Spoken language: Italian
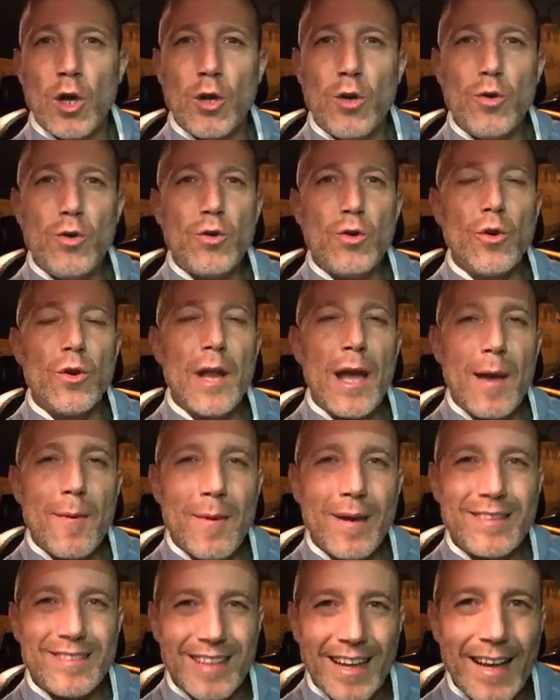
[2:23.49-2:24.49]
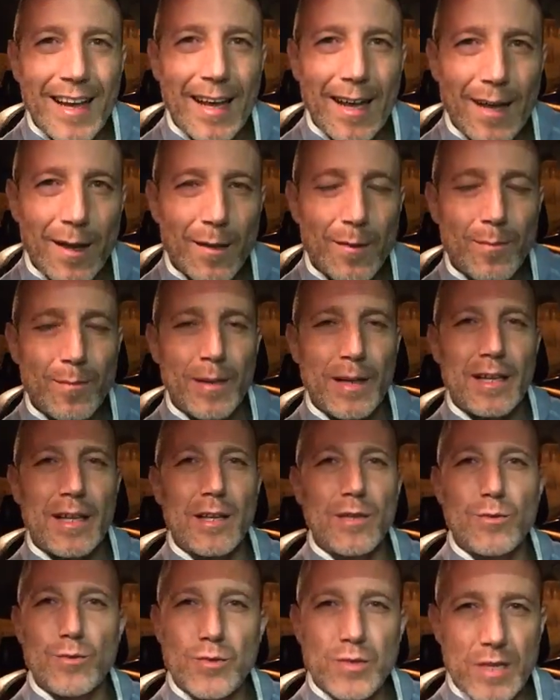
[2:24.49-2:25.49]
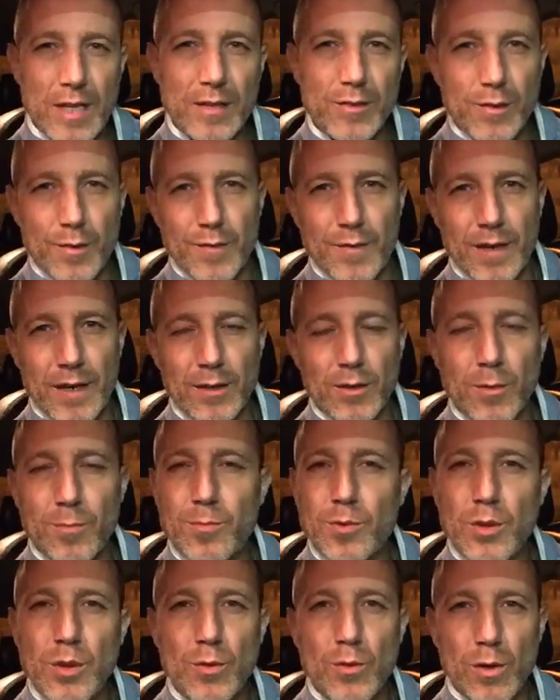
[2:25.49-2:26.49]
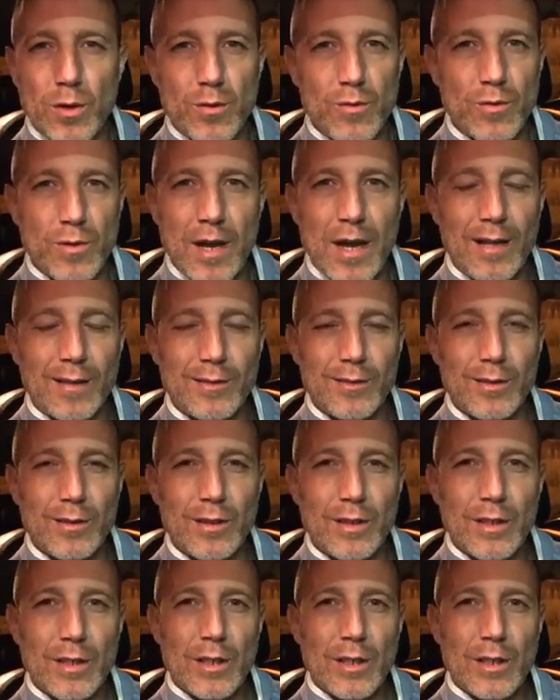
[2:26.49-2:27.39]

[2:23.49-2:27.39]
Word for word: Lui non ama te perché tu stai soffrendo più di qualcun altro